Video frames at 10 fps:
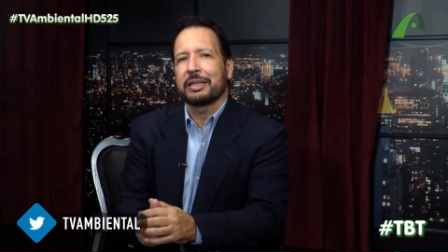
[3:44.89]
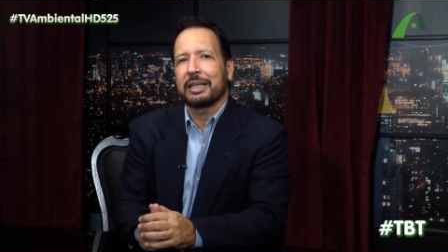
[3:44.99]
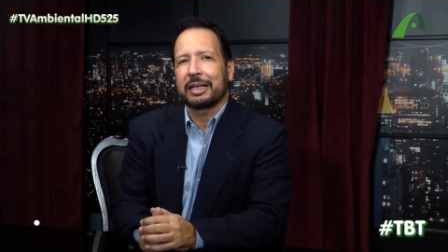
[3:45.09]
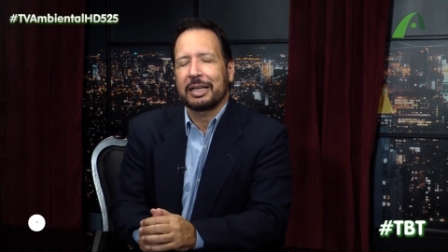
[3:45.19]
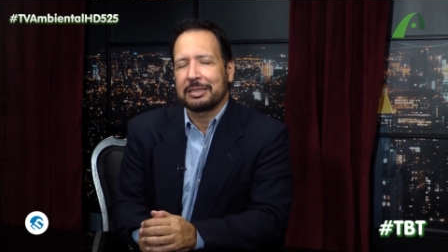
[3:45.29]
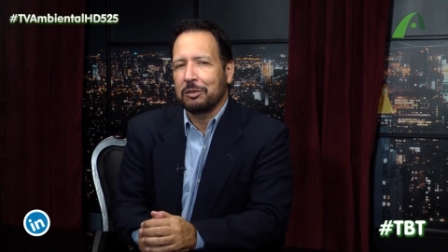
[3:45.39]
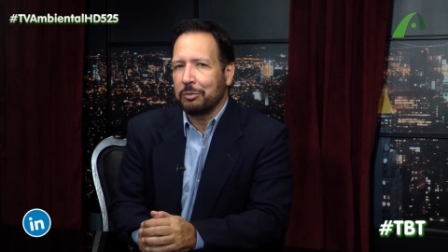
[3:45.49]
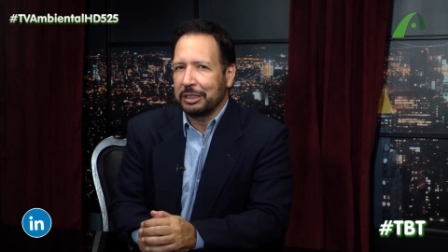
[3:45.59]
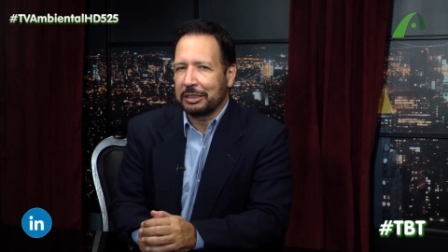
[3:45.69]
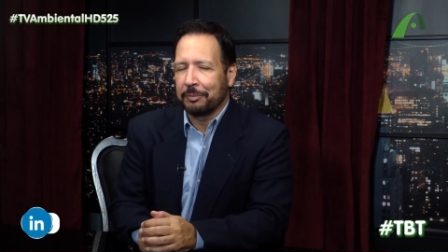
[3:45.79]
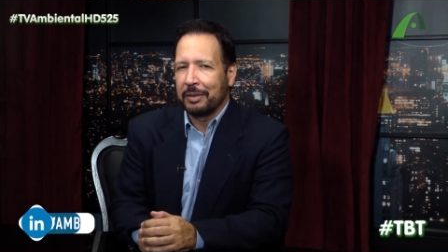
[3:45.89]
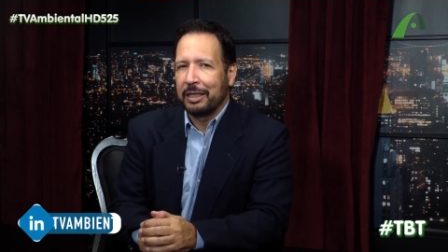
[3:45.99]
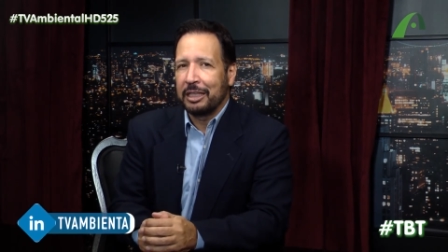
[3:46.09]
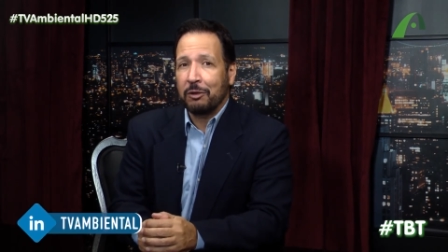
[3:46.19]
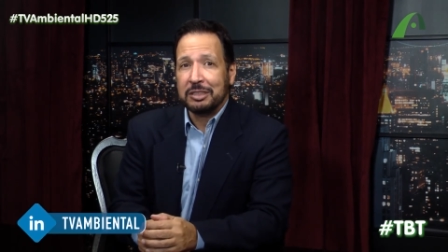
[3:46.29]
Aquela casa tão bonita.
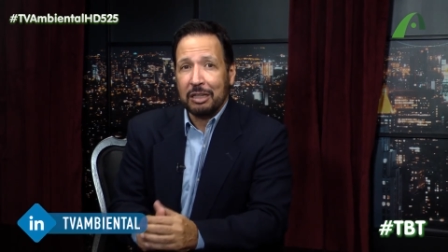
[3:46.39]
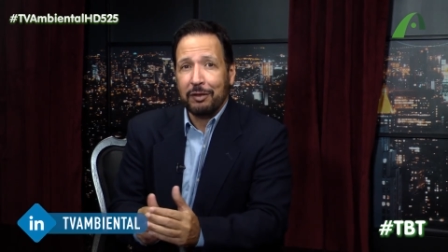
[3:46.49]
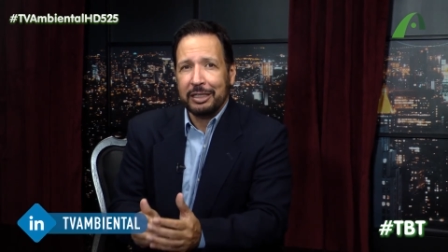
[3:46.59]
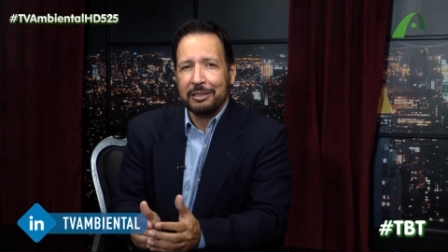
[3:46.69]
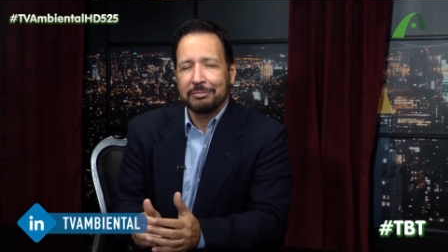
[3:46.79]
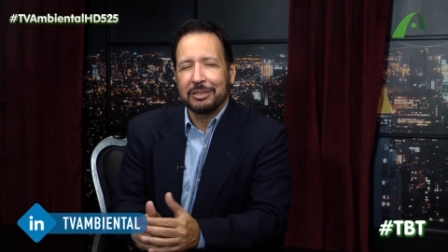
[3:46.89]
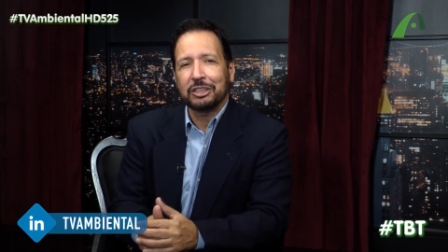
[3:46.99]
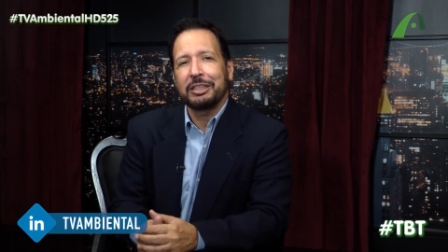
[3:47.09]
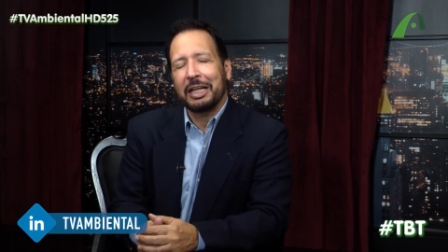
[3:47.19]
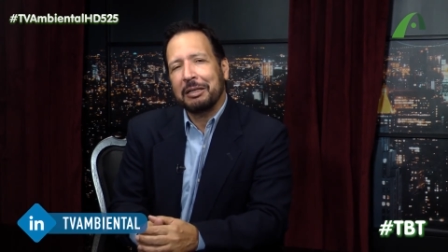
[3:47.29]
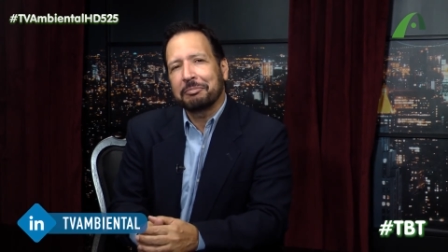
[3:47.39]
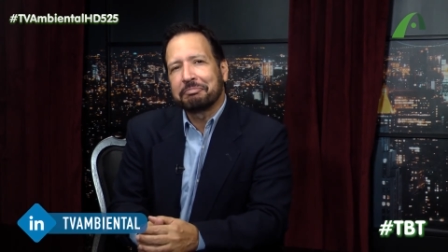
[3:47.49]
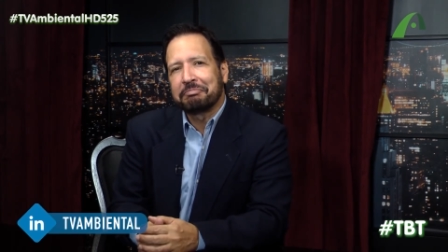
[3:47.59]
E eu estava ali, na janela,